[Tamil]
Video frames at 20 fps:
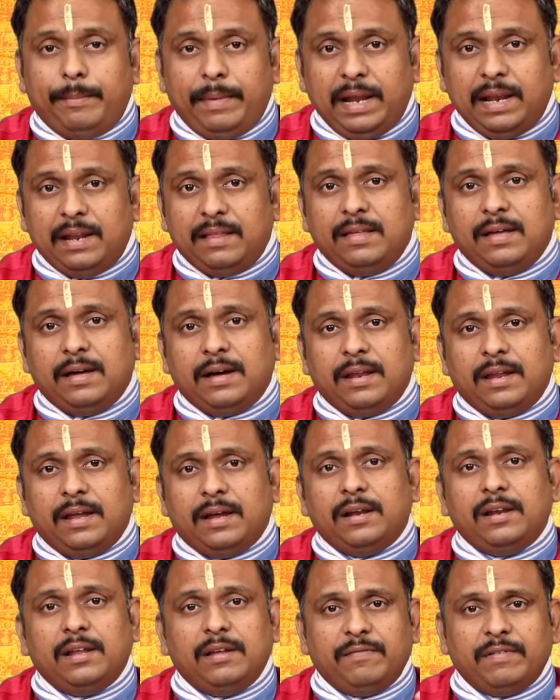
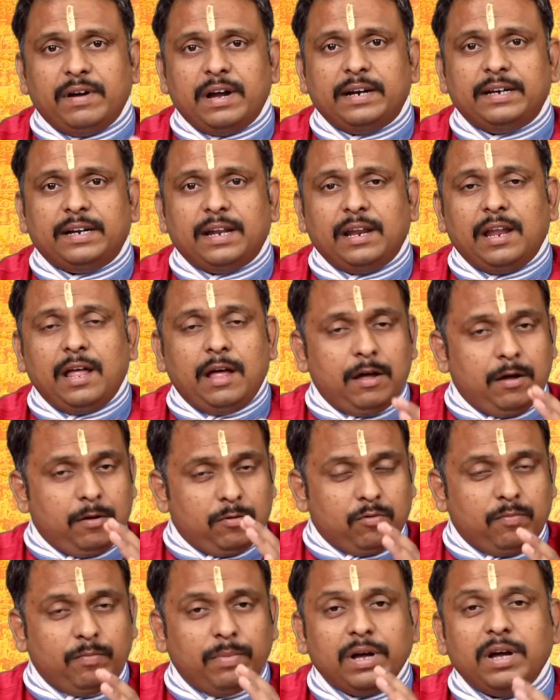மேலதிகாரிகள் இவங்ககிட்டெல்லாம்
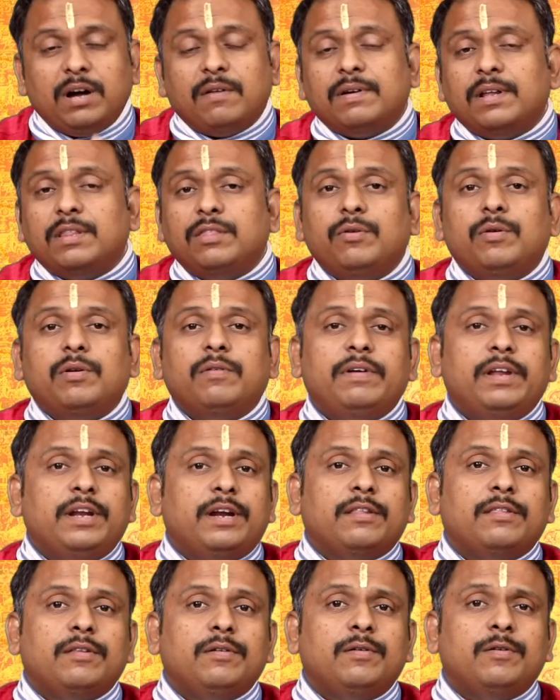ரொம்ப கவனத்தோடவே
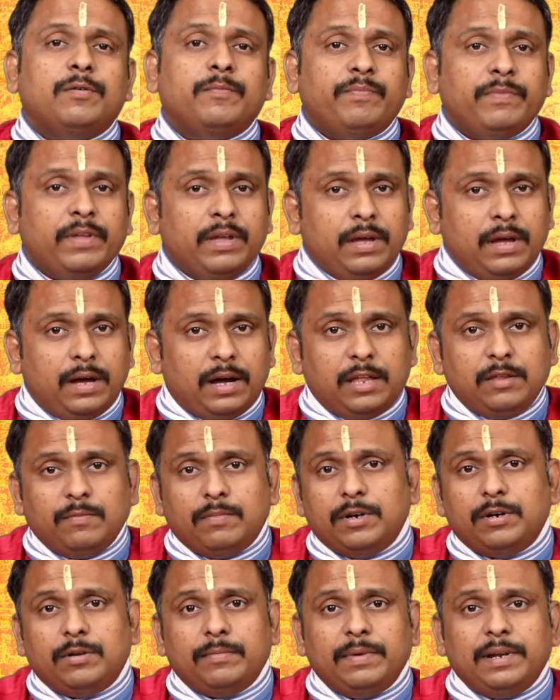நடந்துக்கணும் அது
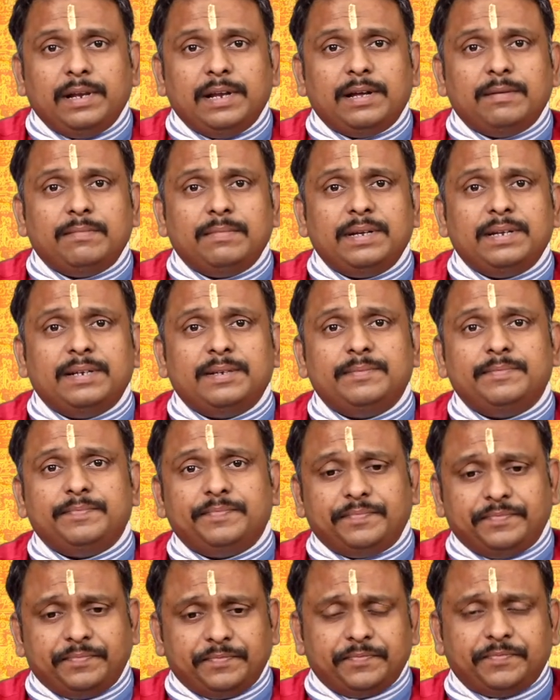மட்டும் இல்லாமல்
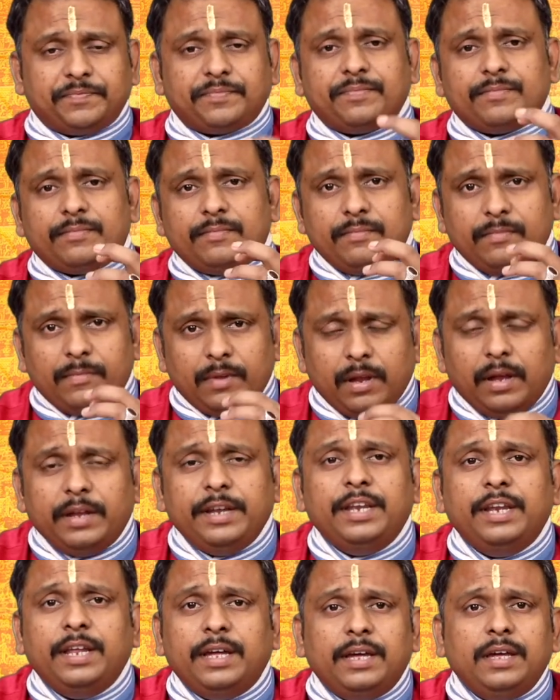
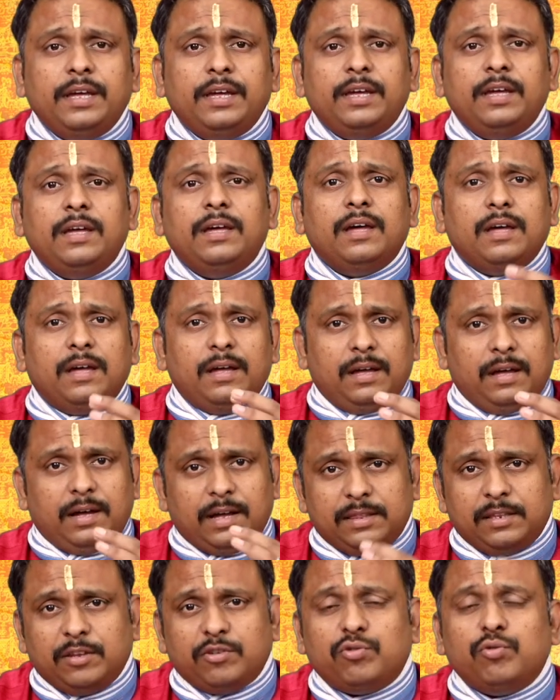இன்றைக்கி
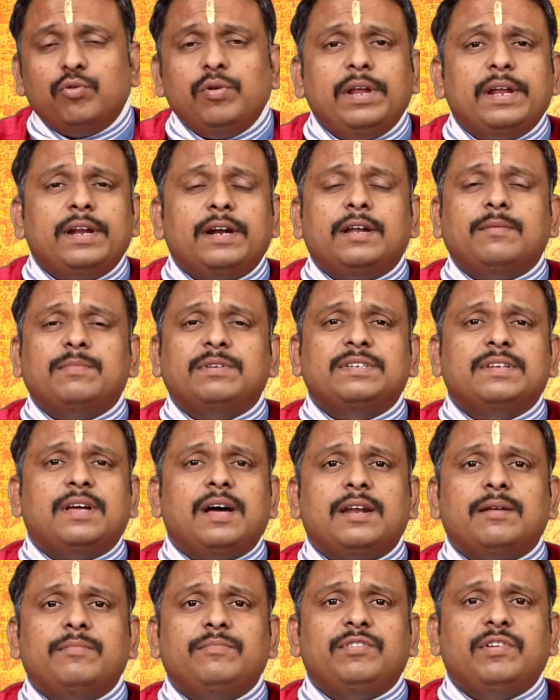அந்த சூரியனை
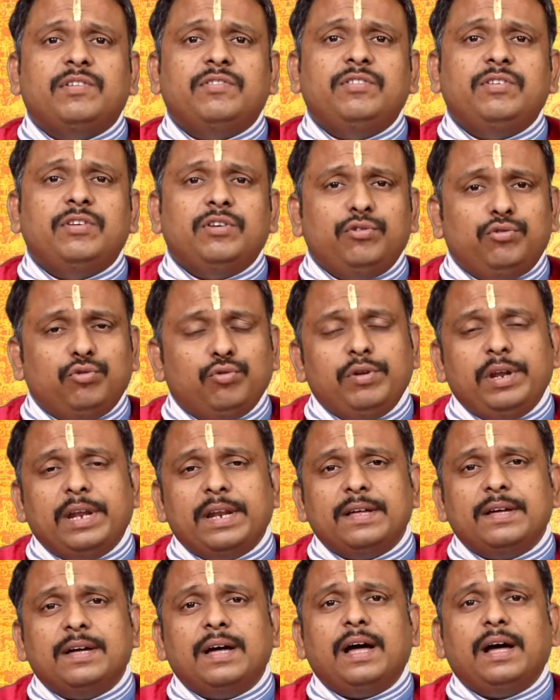நமஸ்காரம் செஞ்சு
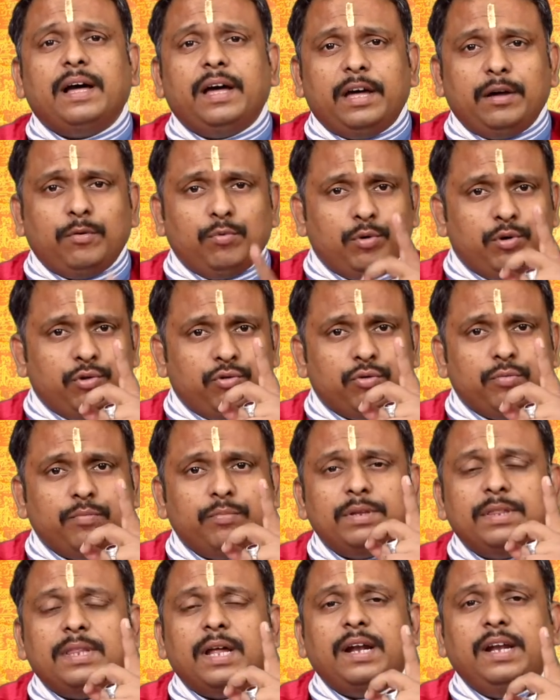சூரியனுக்காக ஒரு
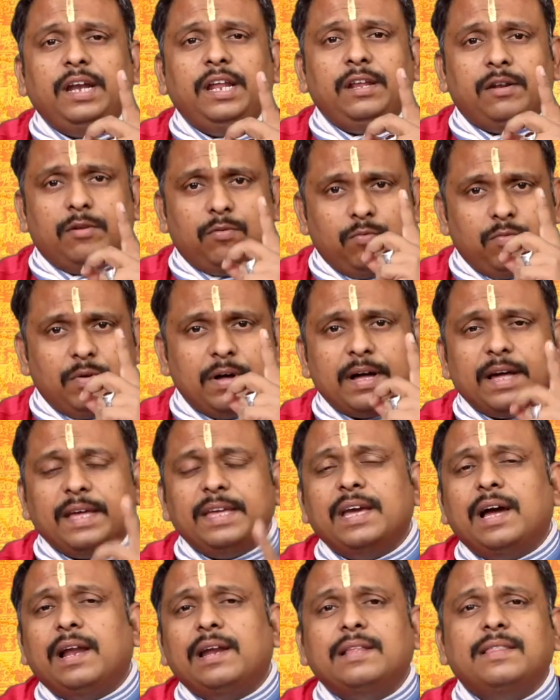சொம்பு தண்ணீர் உங்கள்
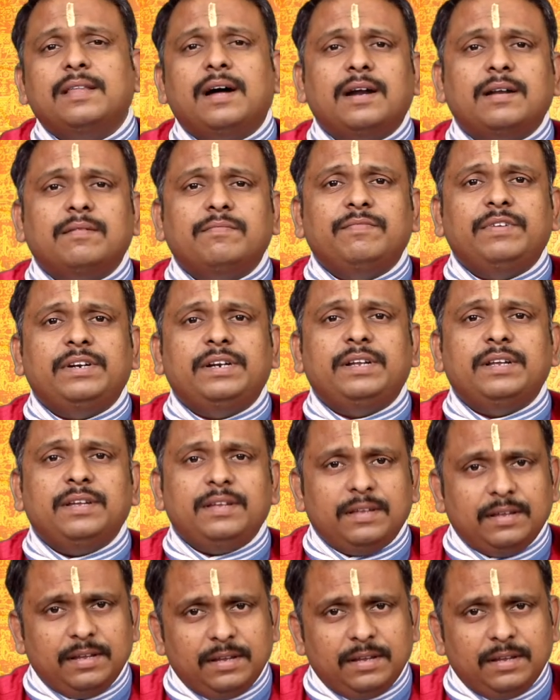கையால் தானம் விட்டு